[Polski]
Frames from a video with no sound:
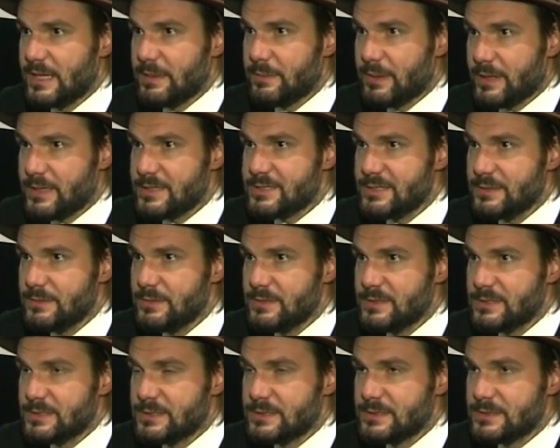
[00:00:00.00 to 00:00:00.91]
najbardziej,
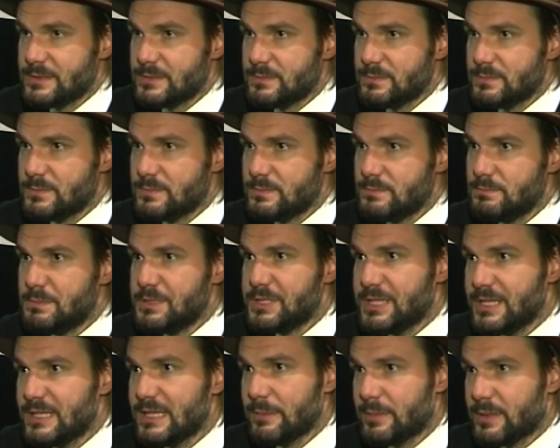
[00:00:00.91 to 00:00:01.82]
y,
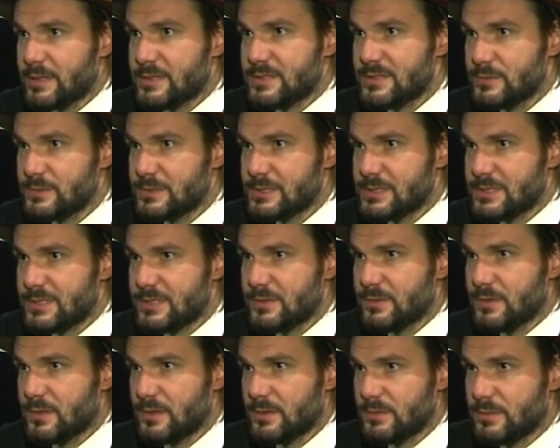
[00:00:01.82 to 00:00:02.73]
mnie najbardziej
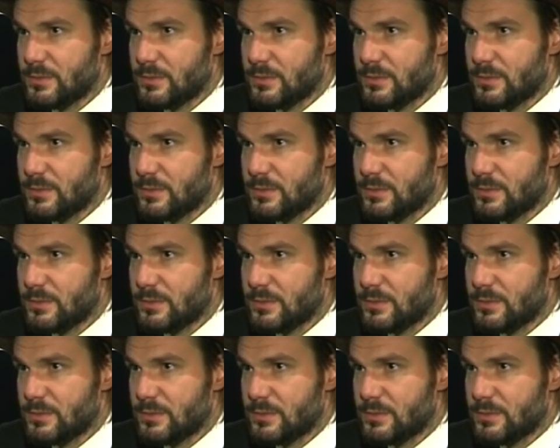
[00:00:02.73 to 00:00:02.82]
uderzyło,